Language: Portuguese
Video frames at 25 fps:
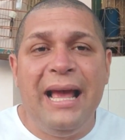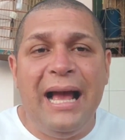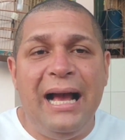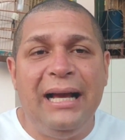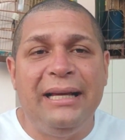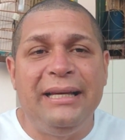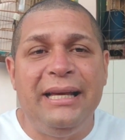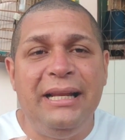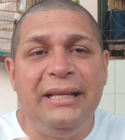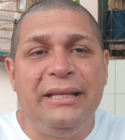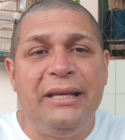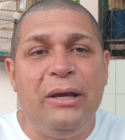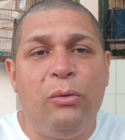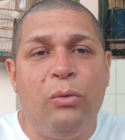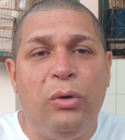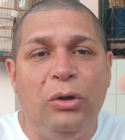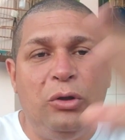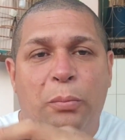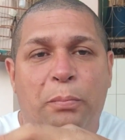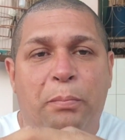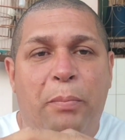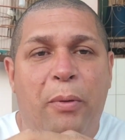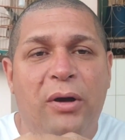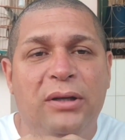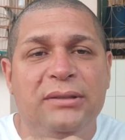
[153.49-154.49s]
Aquele que
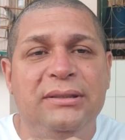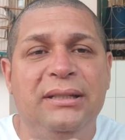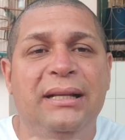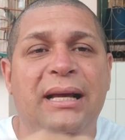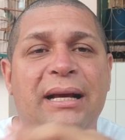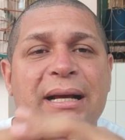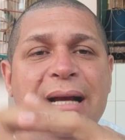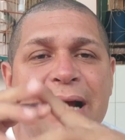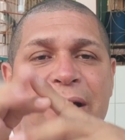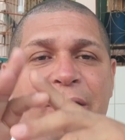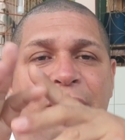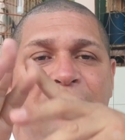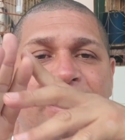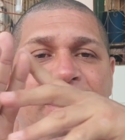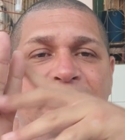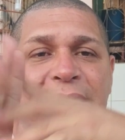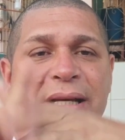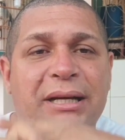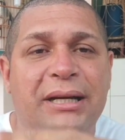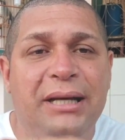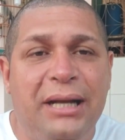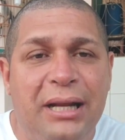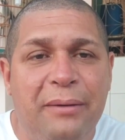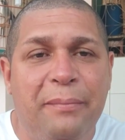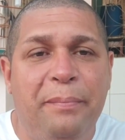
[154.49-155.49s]
quando posa na gaiola
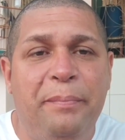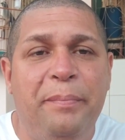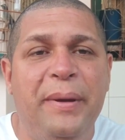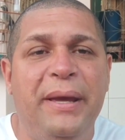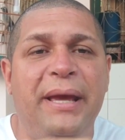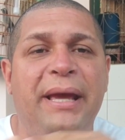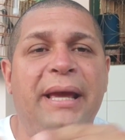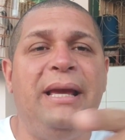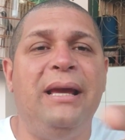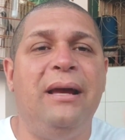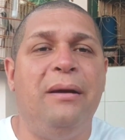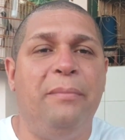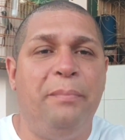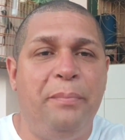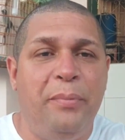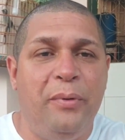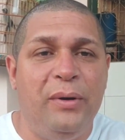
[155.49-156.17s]
ele grampeia?